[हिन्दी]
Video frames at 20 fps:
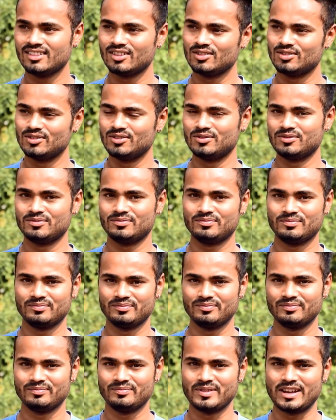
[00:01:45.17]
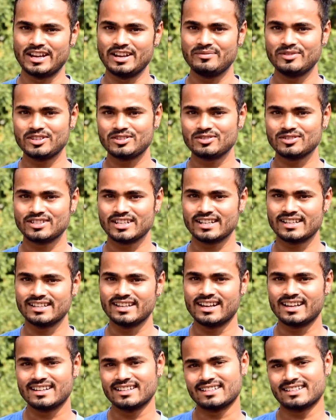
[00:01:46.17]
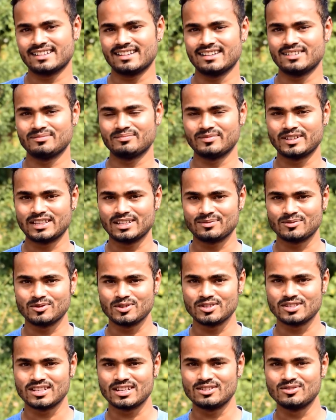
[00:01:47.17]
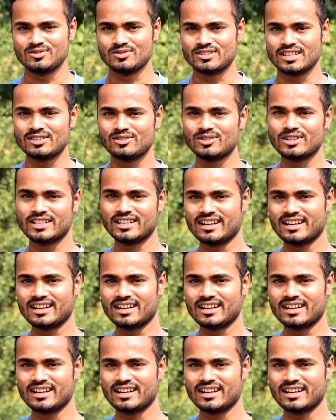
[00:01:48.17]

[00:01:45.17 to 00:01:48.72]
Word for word: तो मैंने भी सोचा कि यार इसका मतलब कोई सल्यूशन तो